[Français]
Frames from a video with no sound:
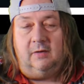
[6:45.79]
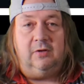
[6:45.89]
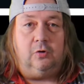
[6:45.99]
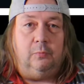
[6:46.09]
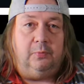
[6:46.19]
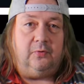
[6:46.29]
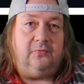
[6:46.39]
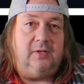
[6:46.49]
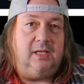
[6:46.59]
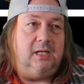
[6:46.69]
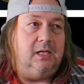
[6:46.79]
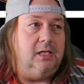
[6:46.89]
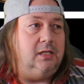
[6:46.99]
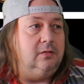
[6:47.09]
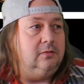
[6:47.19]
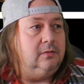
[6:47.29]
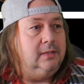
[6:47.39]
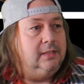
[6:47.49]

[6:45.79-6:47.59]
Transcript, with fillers: David Copperfield... Euh,